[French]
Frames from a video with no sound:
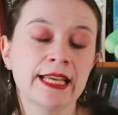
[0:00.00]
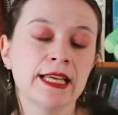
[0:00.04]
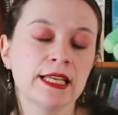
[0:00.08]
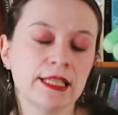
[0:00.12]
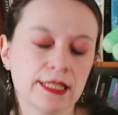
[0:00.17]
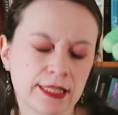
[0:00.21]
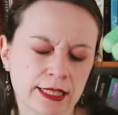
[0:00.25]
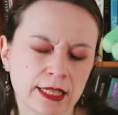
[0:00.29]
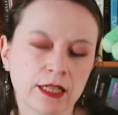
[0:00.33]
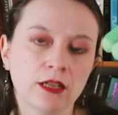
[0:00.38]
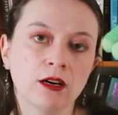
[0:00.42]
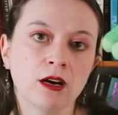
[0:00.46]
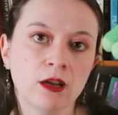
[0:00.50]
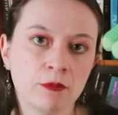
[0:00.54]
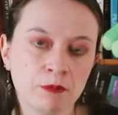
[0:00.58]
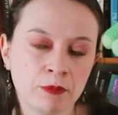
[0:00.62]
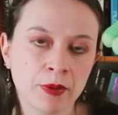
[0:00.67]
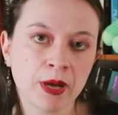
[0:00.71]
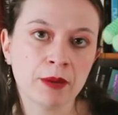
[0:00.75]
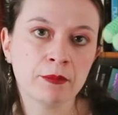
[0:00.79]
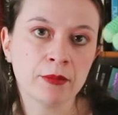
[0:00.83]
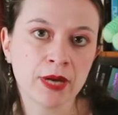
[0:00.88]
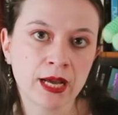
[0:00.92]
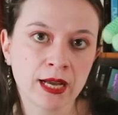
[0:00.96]
c'est quand même
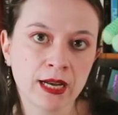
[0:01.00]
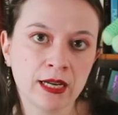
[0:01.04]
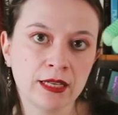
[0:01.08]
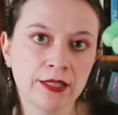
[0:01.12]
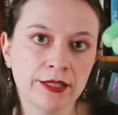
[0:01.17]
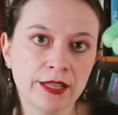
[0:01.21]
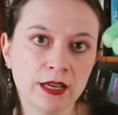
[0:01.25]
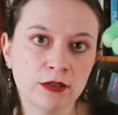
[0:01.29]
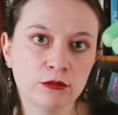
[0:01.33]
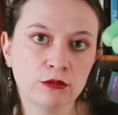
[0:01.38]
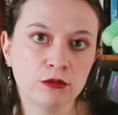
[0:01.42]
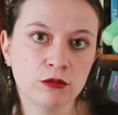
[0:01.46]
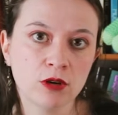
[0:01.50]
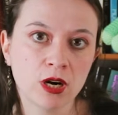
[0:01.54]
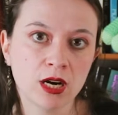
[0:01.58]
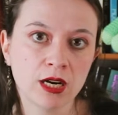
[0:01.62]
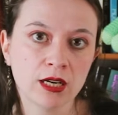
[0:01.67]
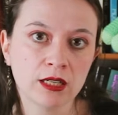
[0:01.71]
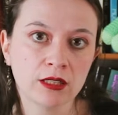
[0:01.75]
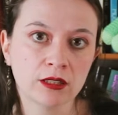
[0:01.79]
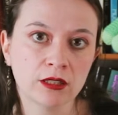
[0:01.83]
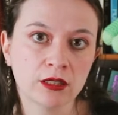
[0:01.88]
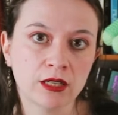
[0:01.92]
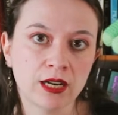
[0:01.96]
pas mal
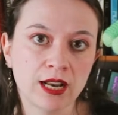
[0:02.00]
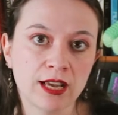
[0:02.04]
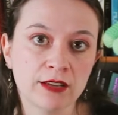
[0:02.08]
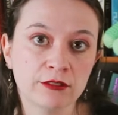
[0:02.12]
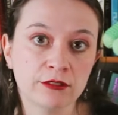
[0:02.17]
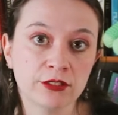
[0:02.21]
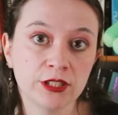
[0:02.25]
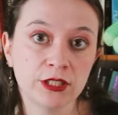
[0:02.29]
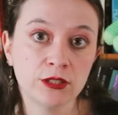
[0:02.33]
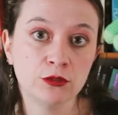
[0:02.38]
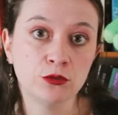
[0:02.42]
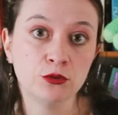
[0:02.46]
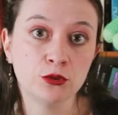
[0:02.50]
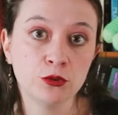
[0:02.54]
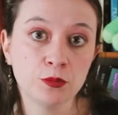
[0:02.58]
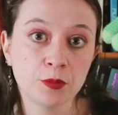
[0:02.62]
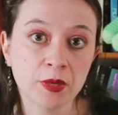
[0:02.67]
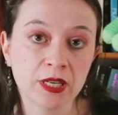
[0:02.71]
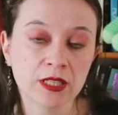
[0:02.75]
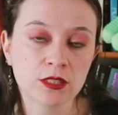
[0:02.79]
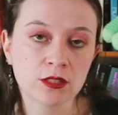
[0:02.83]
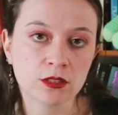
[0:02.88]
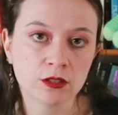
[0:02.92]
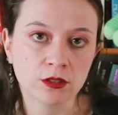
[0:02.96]
d'avoir euh, l'avis de
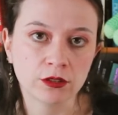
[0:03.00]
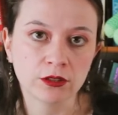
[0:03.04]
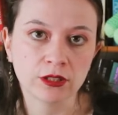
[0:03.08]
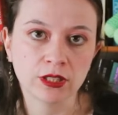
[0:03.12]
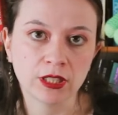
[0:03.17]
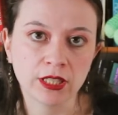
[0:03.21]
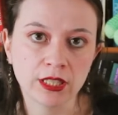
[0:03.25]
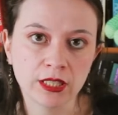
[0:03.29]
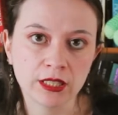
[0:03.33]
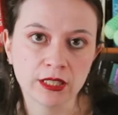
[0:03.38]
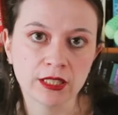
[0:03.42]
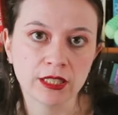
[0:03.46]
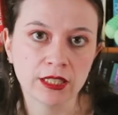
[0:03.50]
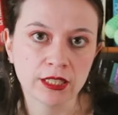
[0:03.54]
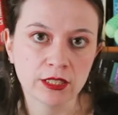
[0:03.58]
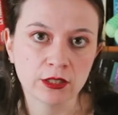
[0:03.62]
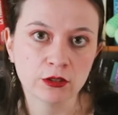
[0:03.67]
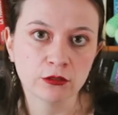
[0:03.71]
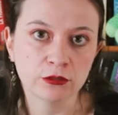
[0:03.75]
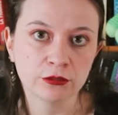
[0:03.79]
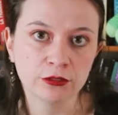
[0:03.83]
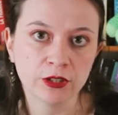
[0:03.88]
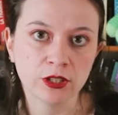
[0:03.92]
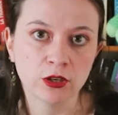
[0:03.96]
personnes gays
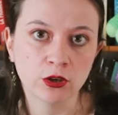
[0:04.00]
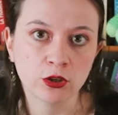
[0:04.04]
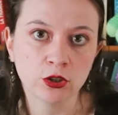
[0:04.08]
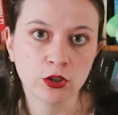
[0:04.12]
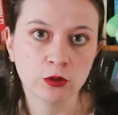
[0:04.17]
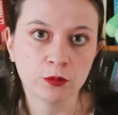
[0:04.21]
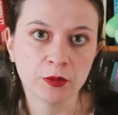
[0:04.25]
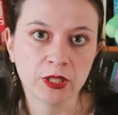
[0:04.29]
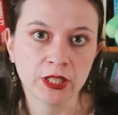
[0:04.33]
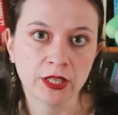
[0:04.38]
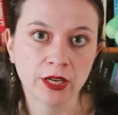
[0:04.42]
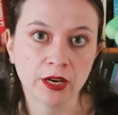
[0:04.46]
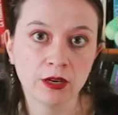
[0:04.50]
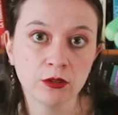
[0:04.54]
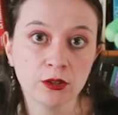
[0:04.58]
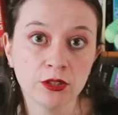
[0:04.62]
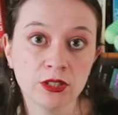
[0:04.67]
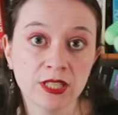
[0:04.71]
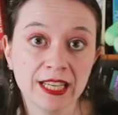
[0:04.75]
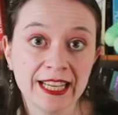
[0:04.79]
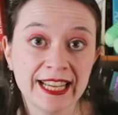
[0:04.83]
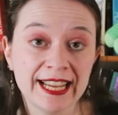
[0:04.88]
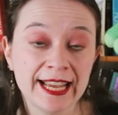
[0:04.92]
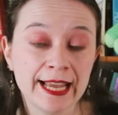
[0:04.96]
ayant fait leur coming
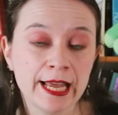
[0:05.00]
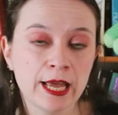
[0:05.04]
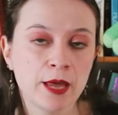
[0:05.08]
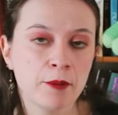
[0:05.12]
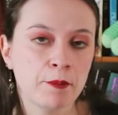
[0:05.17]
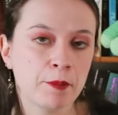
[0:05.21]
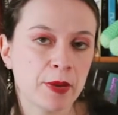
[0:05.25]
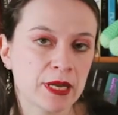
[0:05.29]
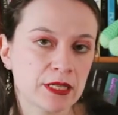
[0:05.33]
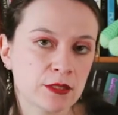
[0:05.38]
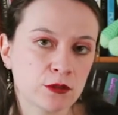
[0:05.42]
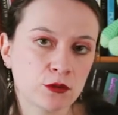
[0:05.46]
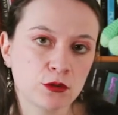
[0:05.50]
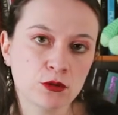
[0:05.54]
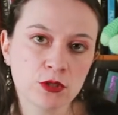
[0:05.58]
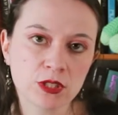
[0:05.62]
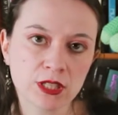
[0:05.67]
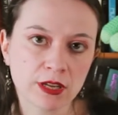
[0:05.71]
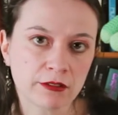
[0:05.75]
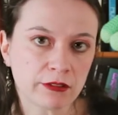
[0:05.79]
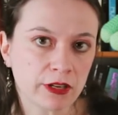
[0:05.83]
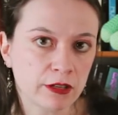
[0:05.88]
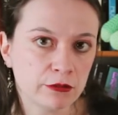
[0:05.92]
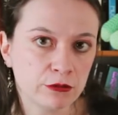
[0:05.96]
out parce que
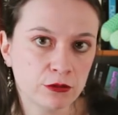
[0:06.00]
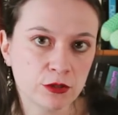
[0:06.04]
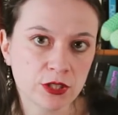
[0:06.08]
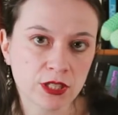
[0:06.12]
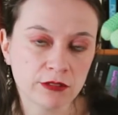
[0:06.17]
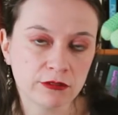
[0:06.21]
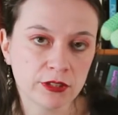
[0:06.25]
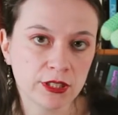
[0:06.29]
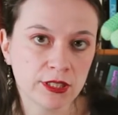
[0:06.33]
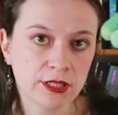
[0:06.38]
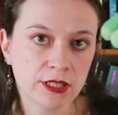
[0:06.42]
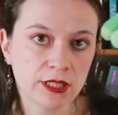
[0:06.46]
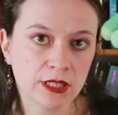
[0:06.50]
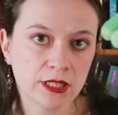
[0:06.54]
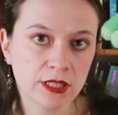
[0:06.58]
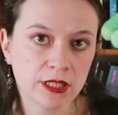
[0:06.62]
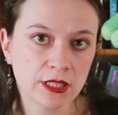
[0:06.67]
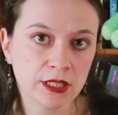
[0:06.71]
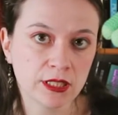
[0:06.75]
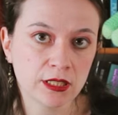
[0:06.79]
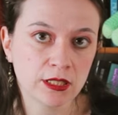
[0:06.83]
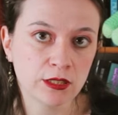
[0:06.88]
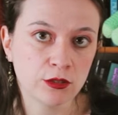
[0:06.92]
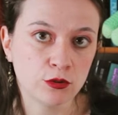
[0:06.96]
ça va vous
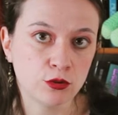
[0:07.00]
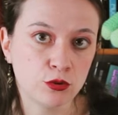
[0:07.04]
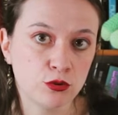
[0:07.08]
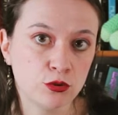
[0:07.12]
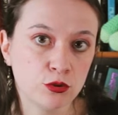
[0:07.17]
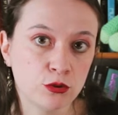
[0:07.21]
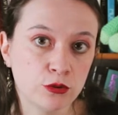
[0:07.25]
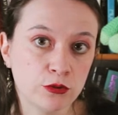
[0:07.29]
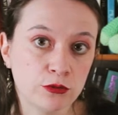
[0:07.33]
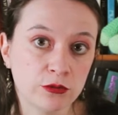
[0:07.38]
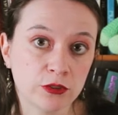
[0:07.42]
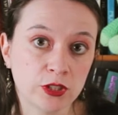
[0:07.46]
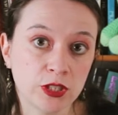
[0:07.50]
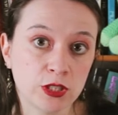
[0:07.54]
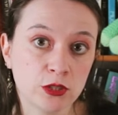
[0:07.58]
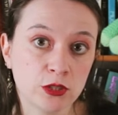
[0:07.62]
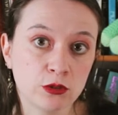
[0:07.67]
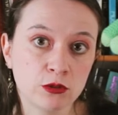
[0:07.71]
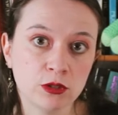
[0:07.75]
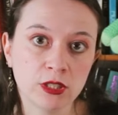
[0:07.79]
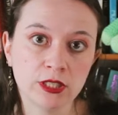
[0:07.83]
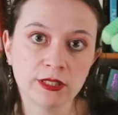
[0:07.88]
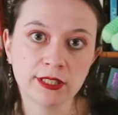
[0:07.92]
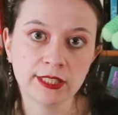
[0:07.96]
éviter de
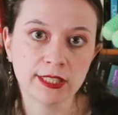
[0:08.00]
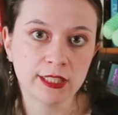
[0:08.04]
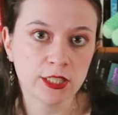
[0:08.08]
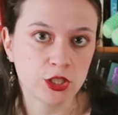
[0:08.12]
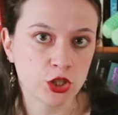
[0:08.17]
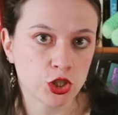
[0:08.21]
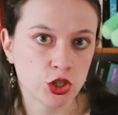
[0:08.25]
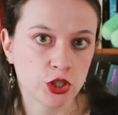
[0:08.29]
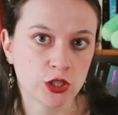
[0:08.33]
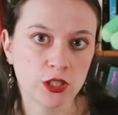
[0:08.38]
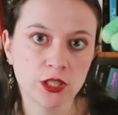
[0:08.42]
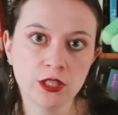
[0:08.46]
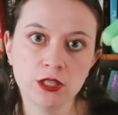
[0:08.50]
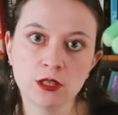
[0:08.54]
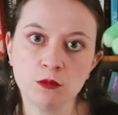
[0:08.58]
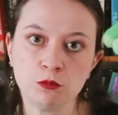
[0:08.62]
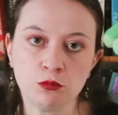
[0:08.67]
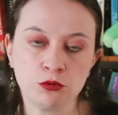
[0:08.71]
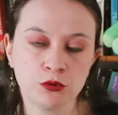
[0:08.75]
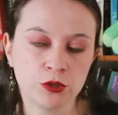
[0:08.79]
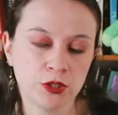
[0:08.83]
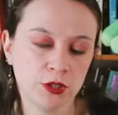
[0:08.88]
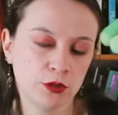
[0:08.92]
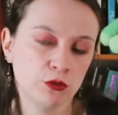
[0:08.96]
véhiculer des clichés et
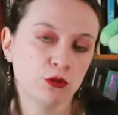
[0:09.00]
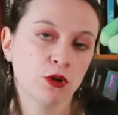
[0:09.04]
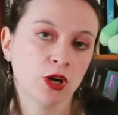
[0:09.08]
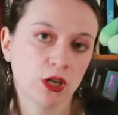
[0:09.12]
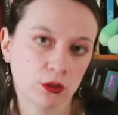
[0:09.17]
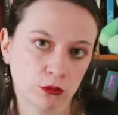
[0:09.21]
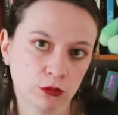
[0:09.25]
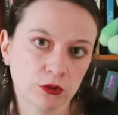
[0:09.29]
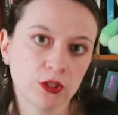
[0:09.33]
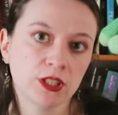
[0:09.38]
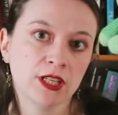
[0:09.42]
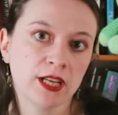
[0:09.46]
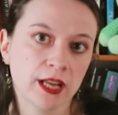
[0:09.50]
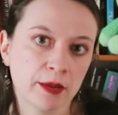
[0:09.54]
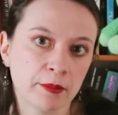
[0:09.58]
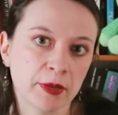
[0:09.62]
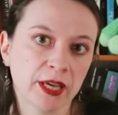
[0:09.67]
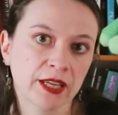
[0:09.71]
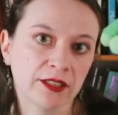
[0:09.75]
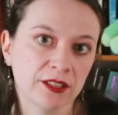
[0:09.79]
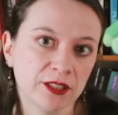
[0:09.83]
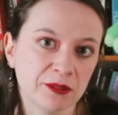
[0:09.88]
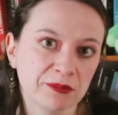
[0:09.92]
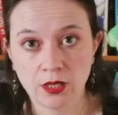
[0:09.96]
puis de raconter de la
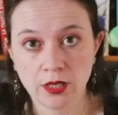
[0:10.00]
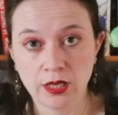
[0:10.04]
merde.